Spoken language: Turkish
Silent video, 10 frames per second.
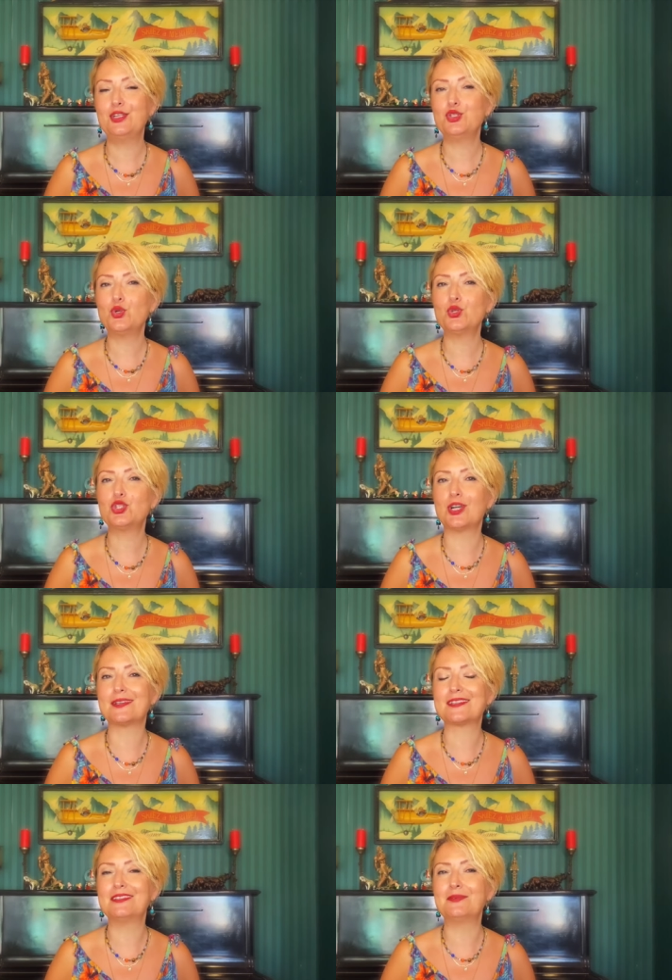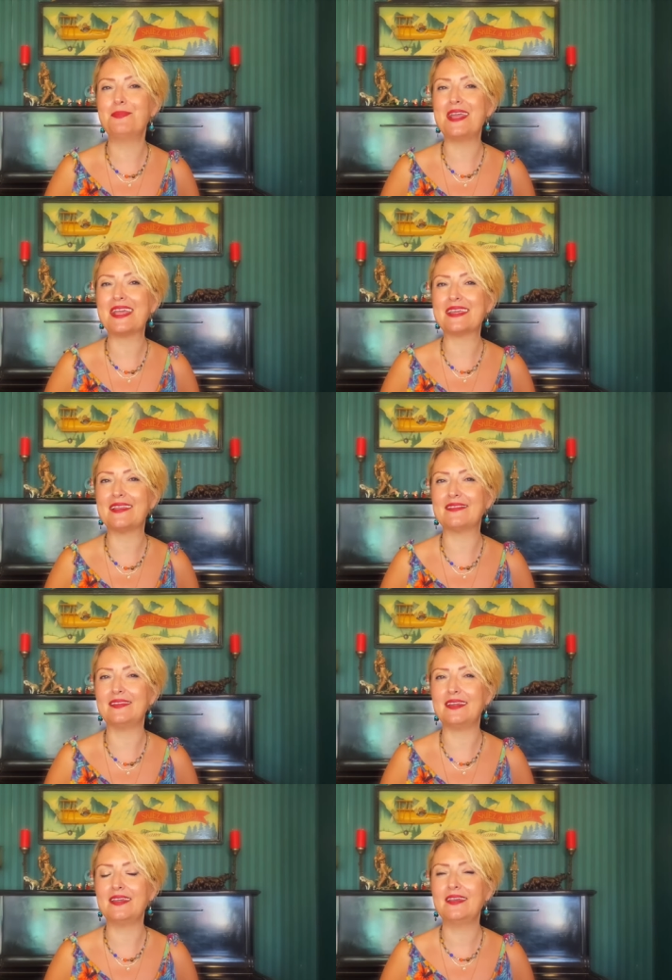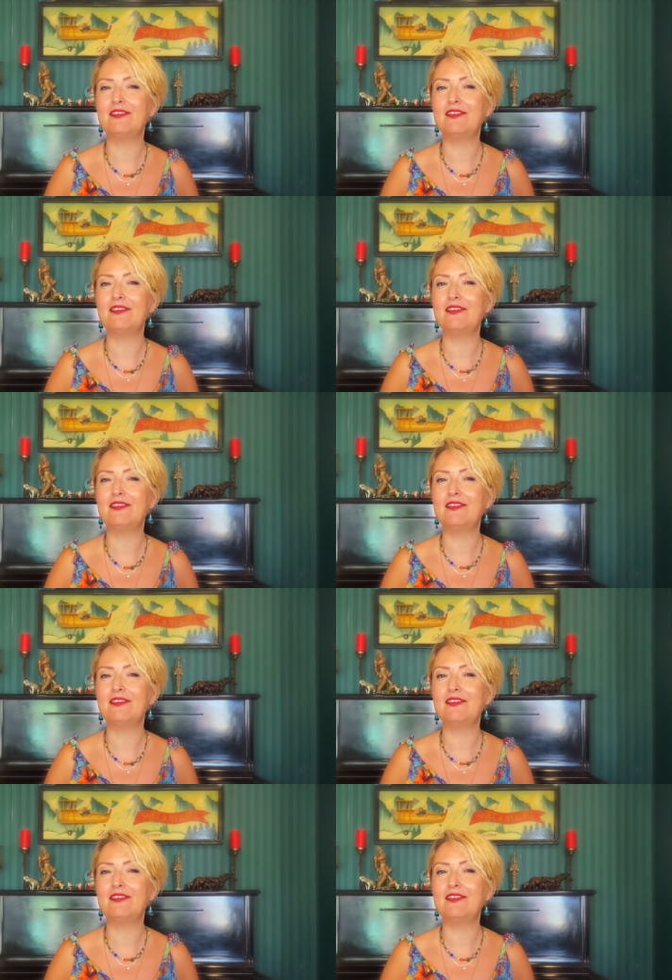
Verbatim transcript: çok şanslı, bereketli